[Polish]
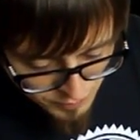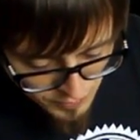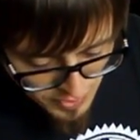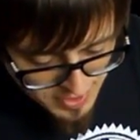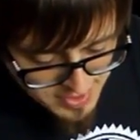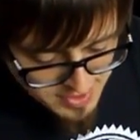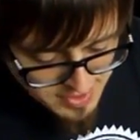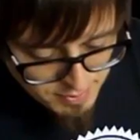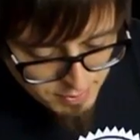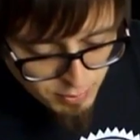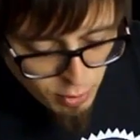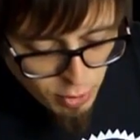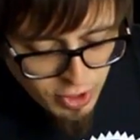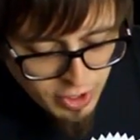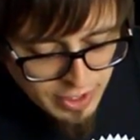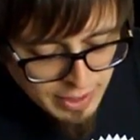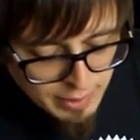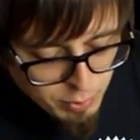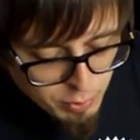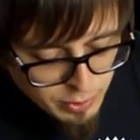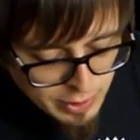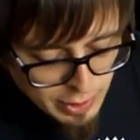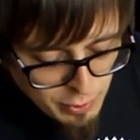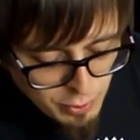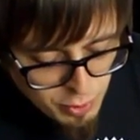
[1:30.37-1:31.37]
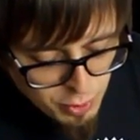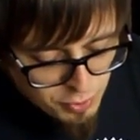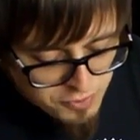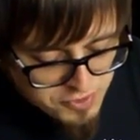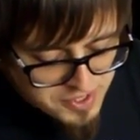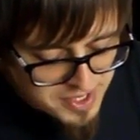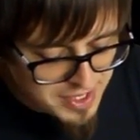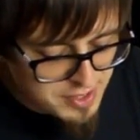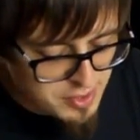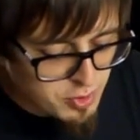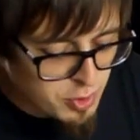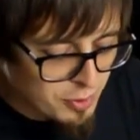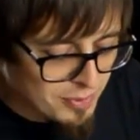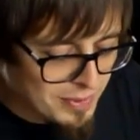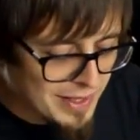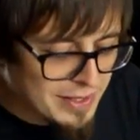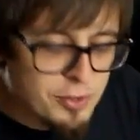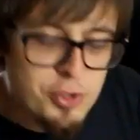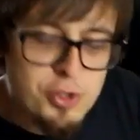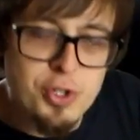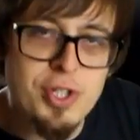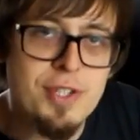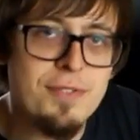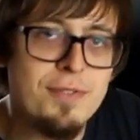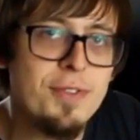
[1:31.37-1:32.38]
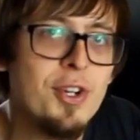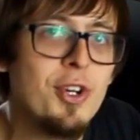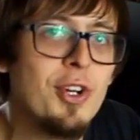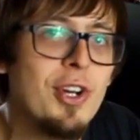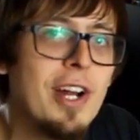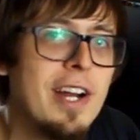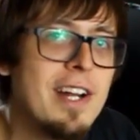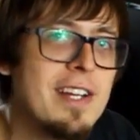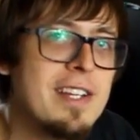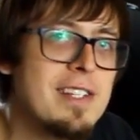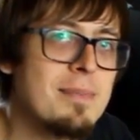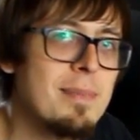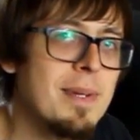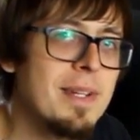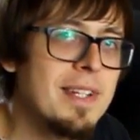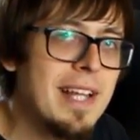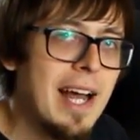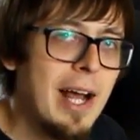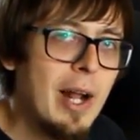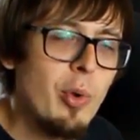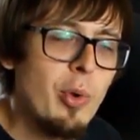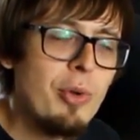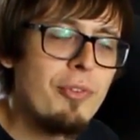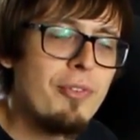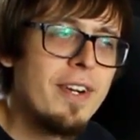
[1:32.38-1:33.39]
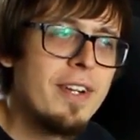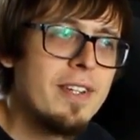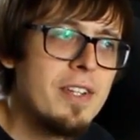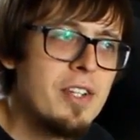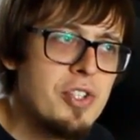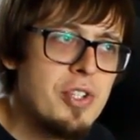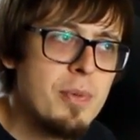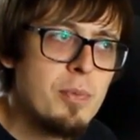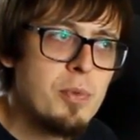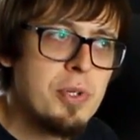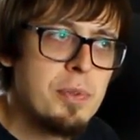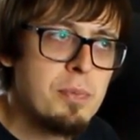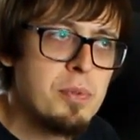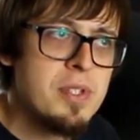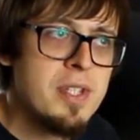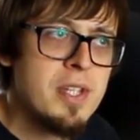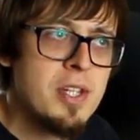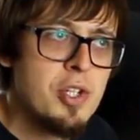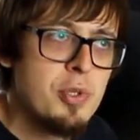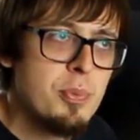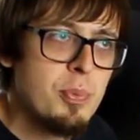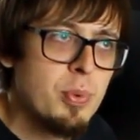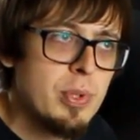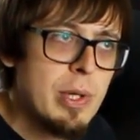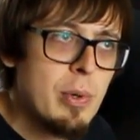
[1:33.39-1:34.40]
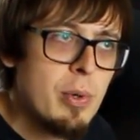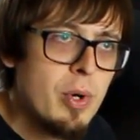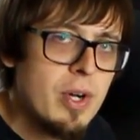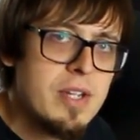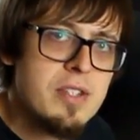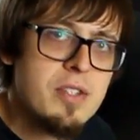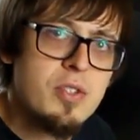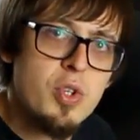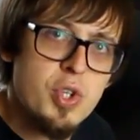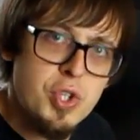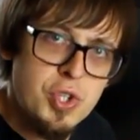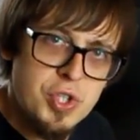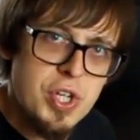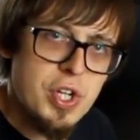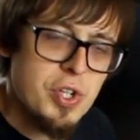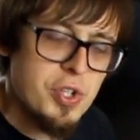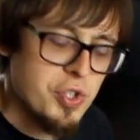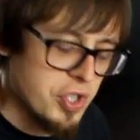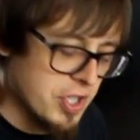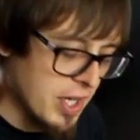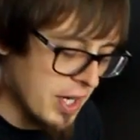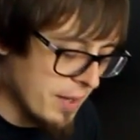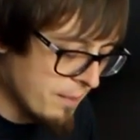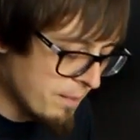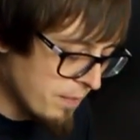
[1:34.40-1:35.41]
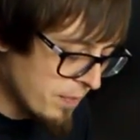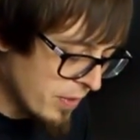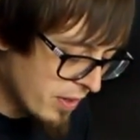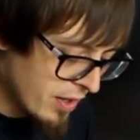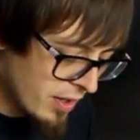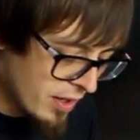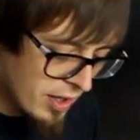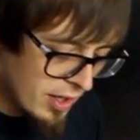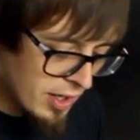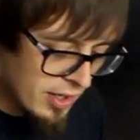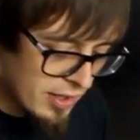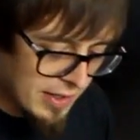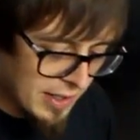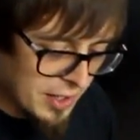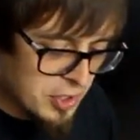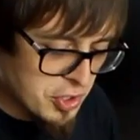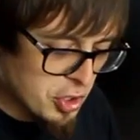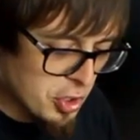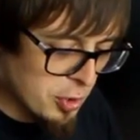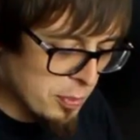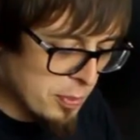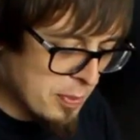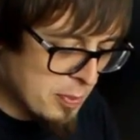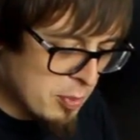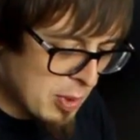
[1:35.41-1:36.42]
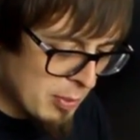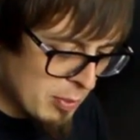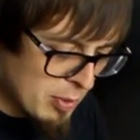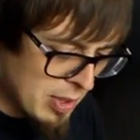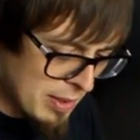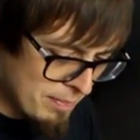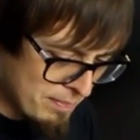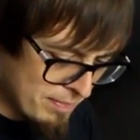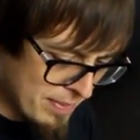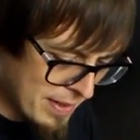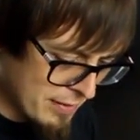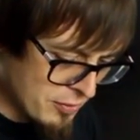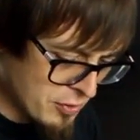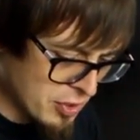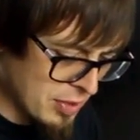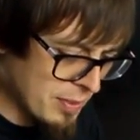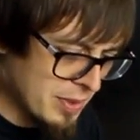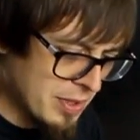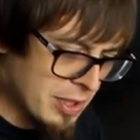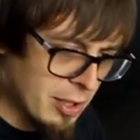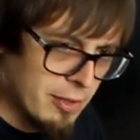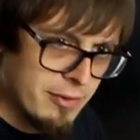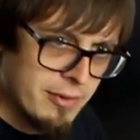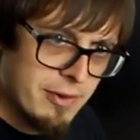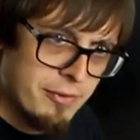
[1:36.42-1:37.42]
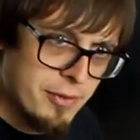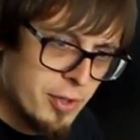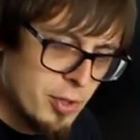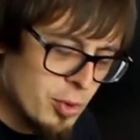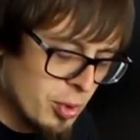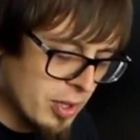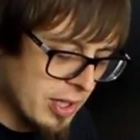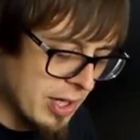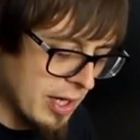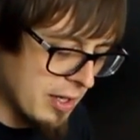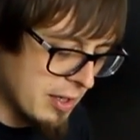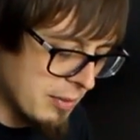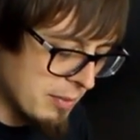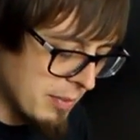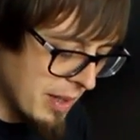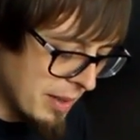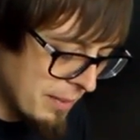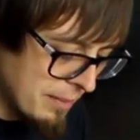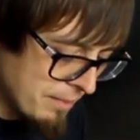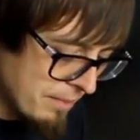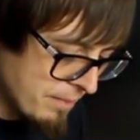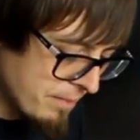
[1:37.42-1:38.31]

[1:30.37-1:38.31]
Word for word: symbole na pudełku wskazują na to, że jest wykonana z metalu. I faktycznie muszę przyznać, że pudełko jest dość ciężkie. Także to by była moja pierwsza metalowa figurka chyba.